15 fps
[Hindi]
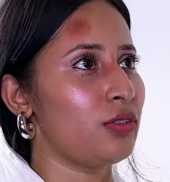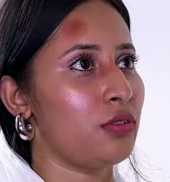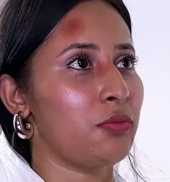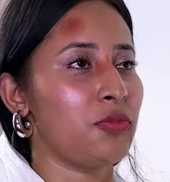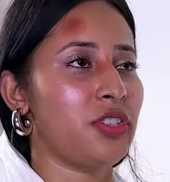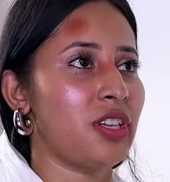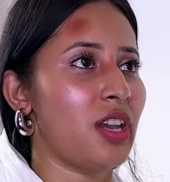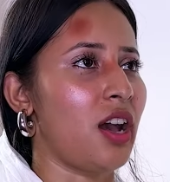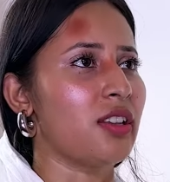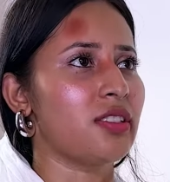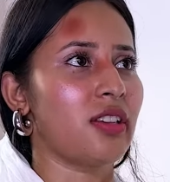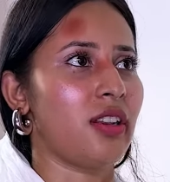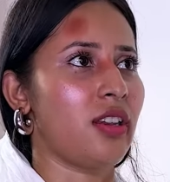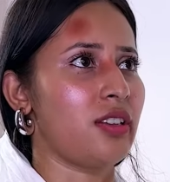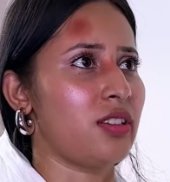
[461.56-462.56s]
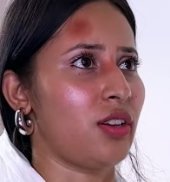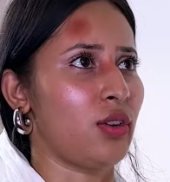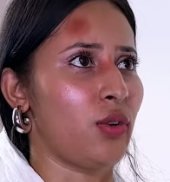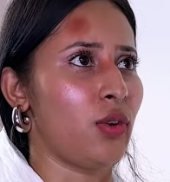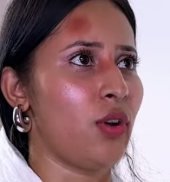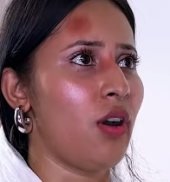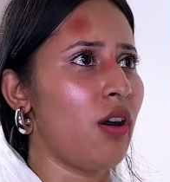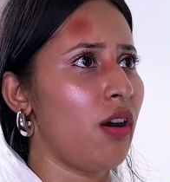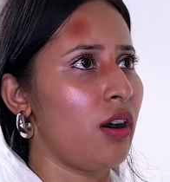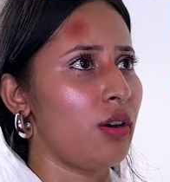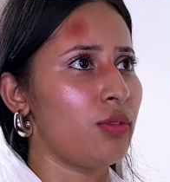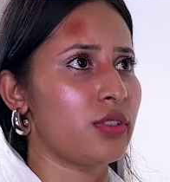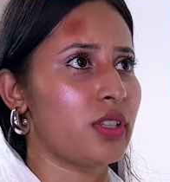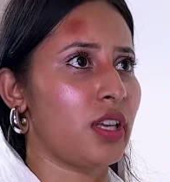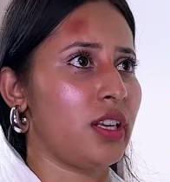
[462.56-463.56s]
तो मुझे यहाँ से ले चलो और
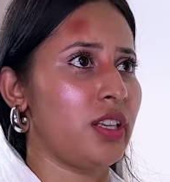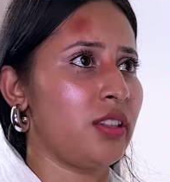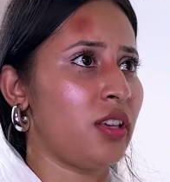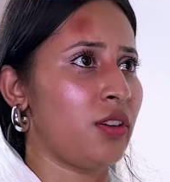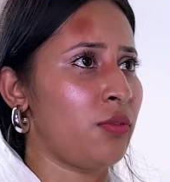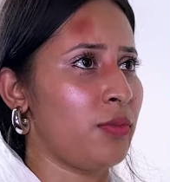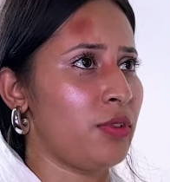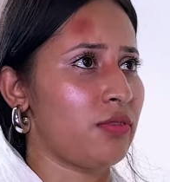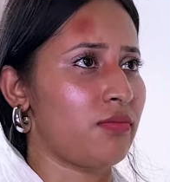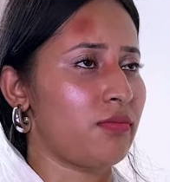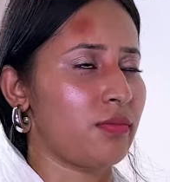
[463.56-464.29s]
उस दरिंदे को मैं